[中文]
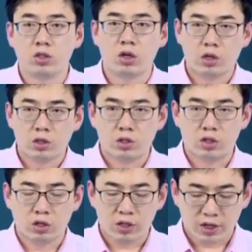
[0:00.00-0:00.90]
这你
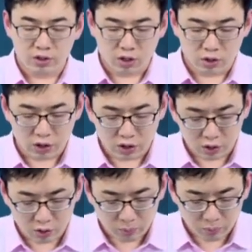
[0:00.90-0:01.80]
知道，大家知道，这
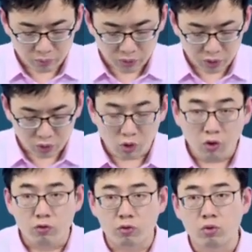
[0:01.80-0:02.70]
个
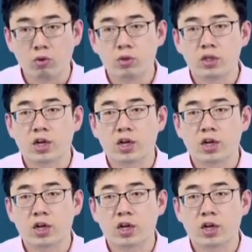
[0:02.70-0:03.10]
光伏